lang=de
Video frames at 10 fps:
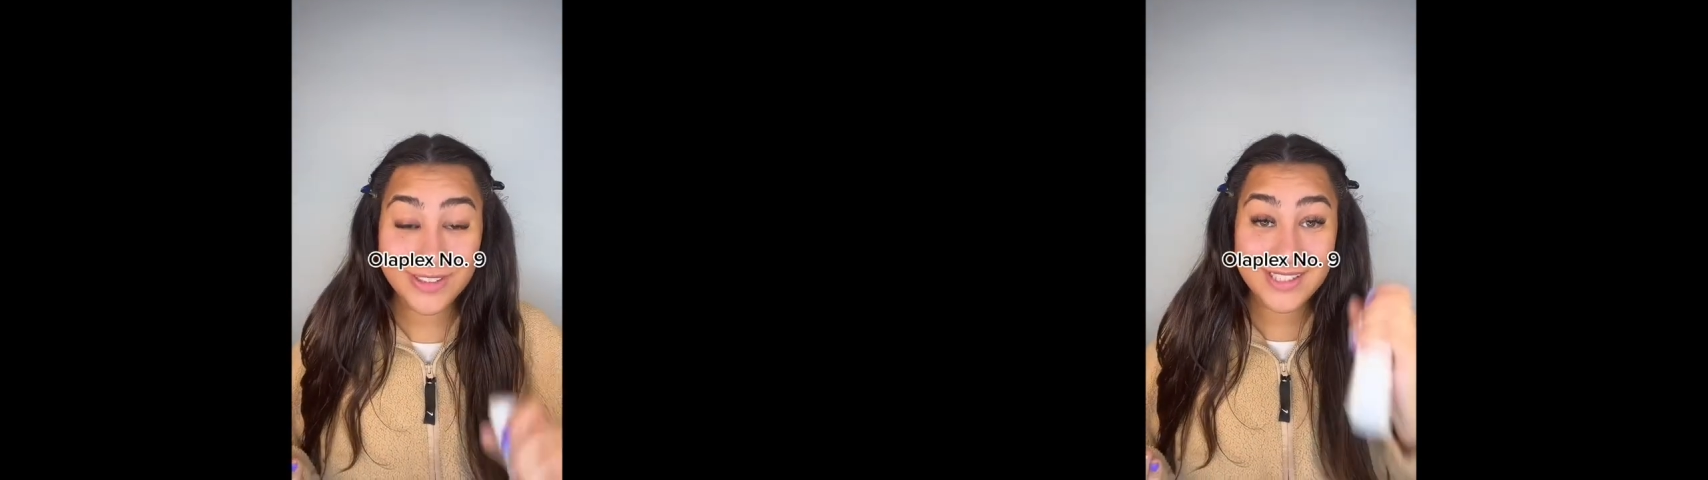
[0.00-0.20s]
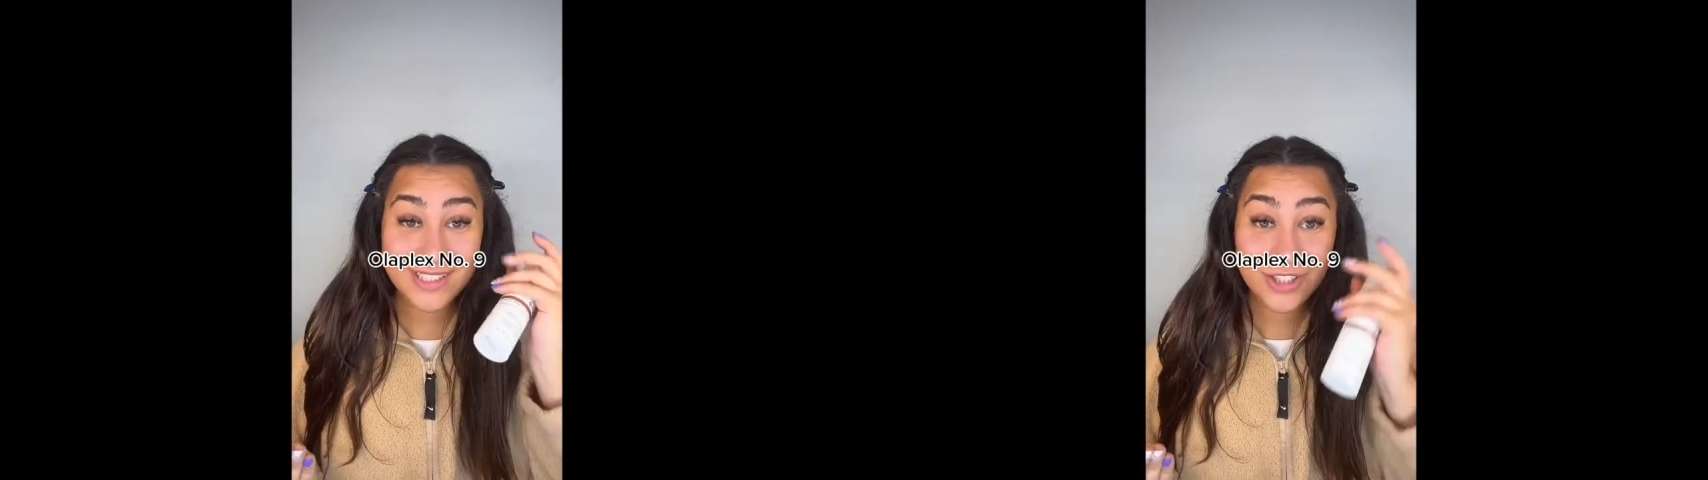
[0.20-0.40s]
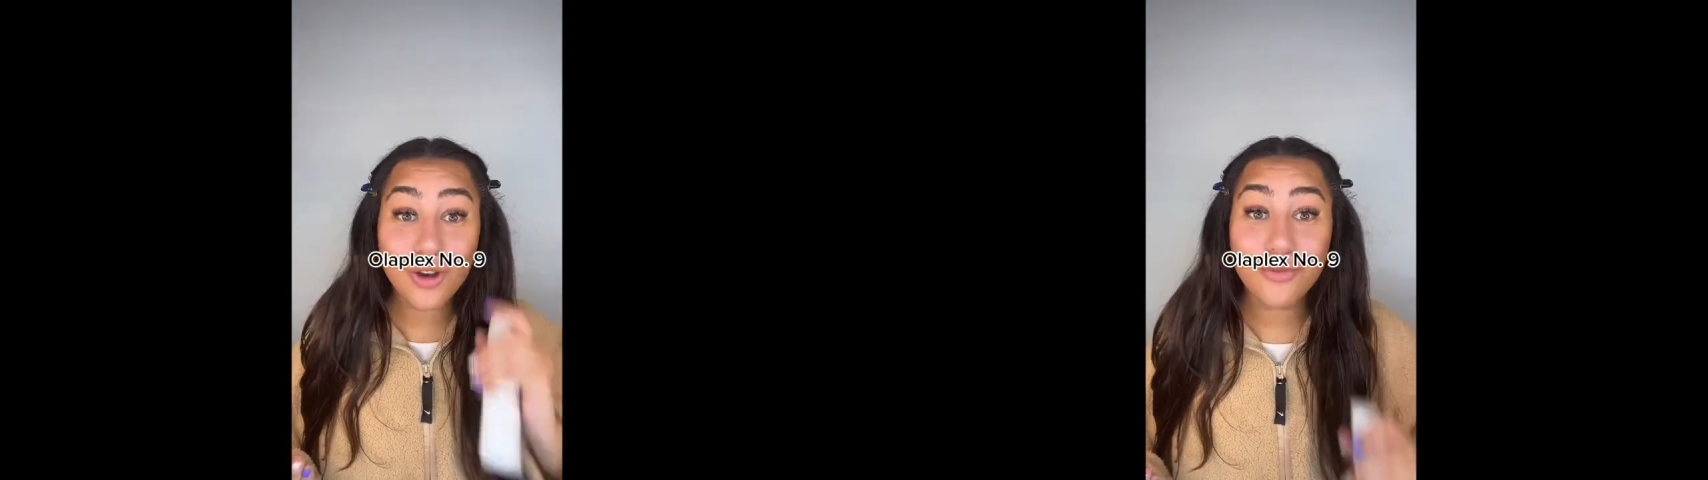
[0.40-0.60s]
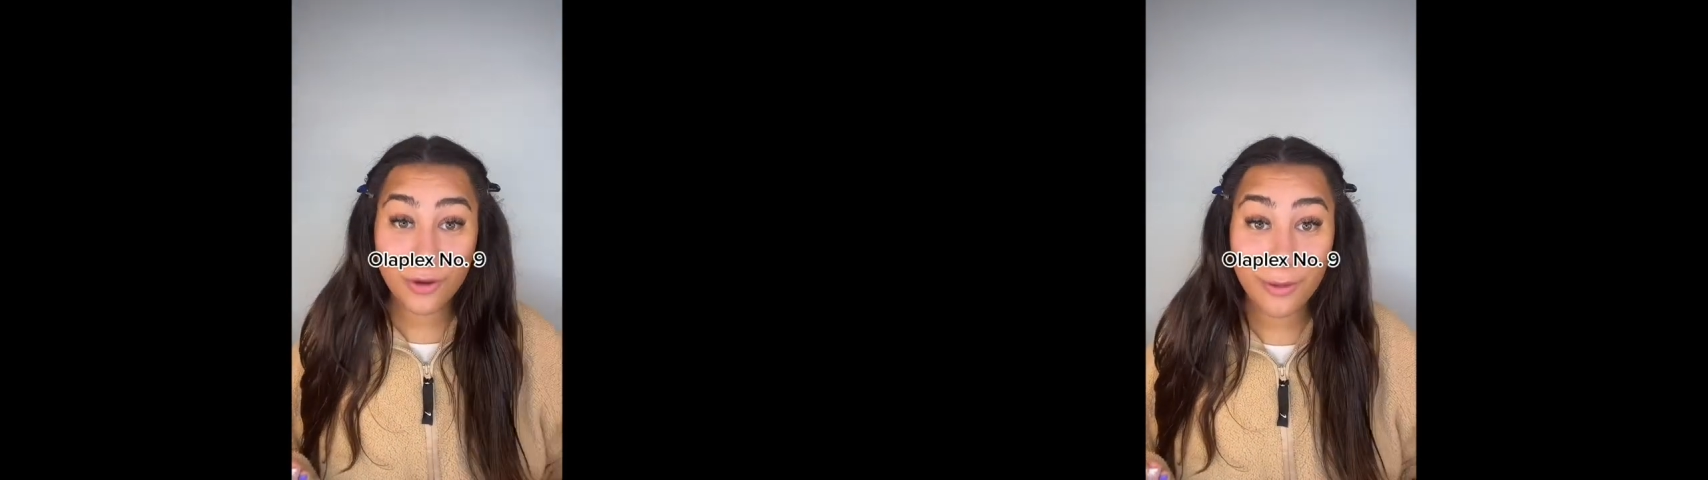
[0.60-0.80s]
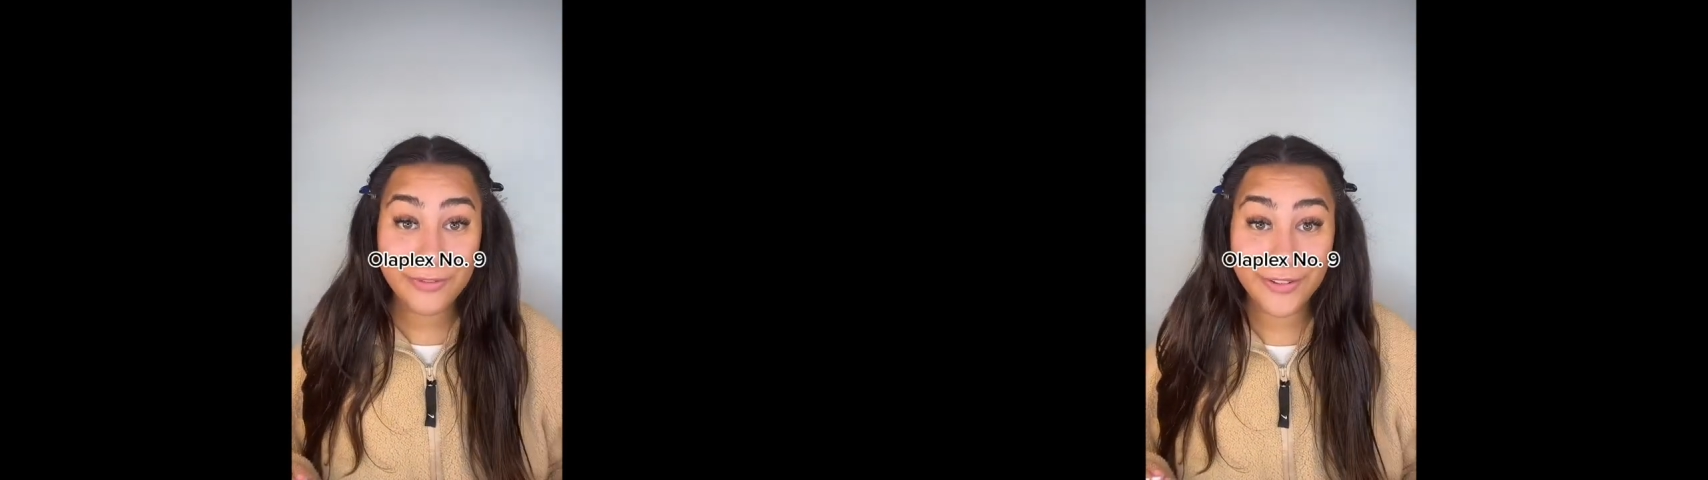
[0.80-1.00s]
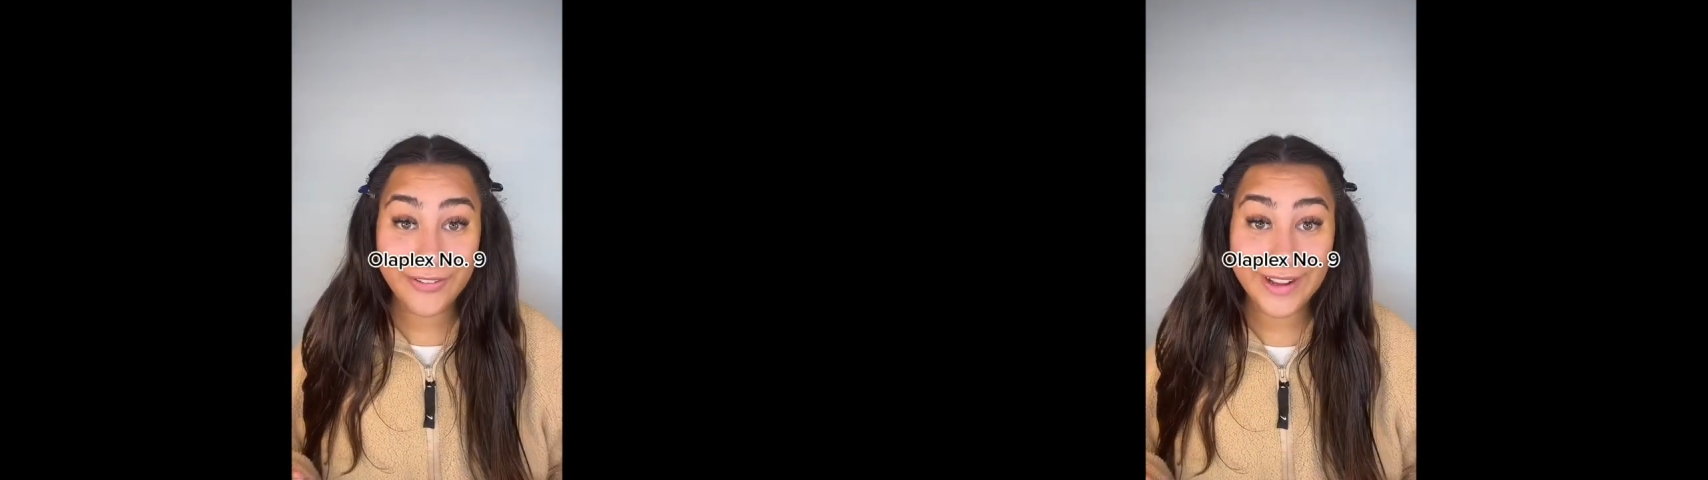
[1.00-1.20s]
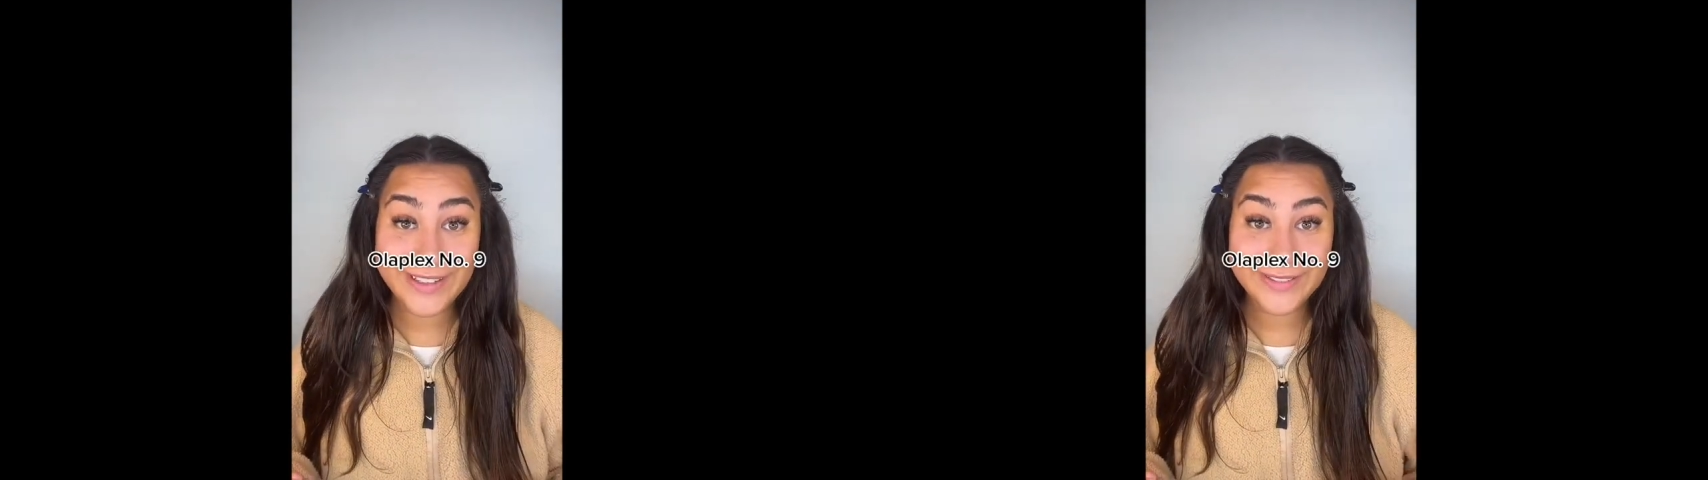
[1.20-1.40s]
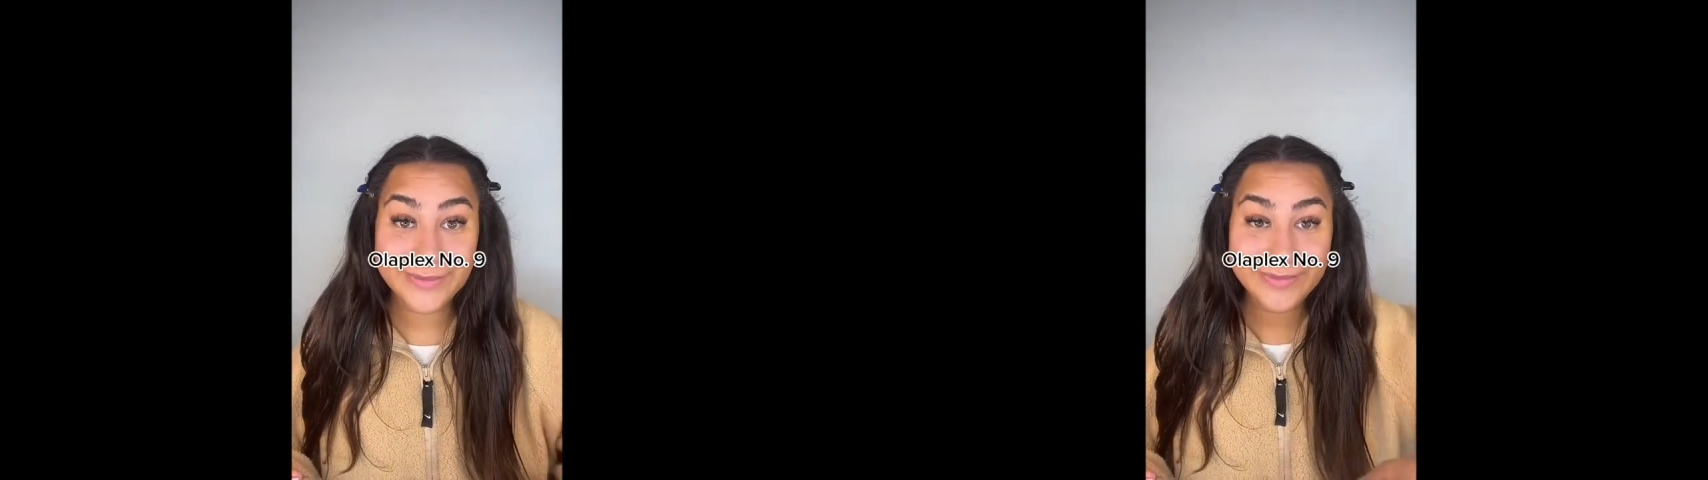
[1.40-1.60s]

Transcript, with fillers: Sie ist nicht auf den Kopf gefallen.